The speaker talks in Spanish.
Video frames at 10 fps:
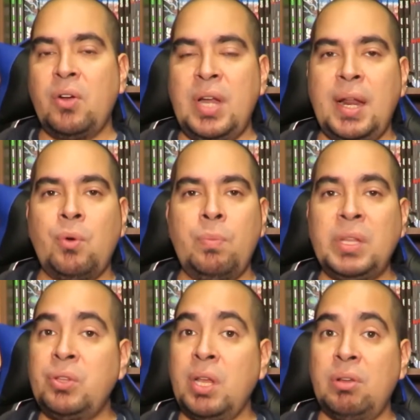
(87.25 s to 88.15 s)
con el
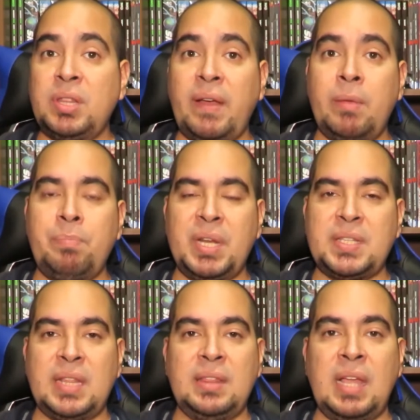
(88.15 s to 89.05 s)
argumento que nos estaban
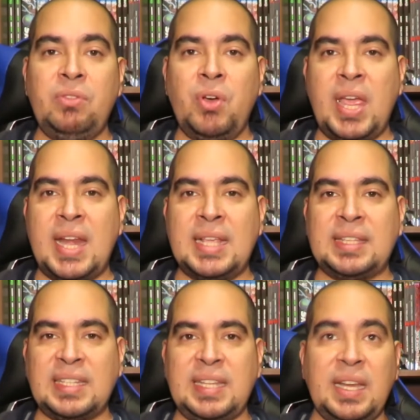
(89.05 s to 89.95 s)
presentando en
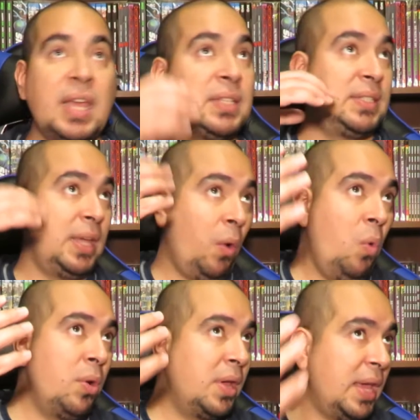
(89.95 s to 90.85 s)
esta serie
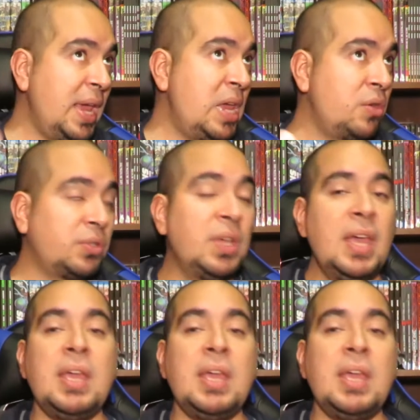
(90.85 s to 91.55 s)
según ellos.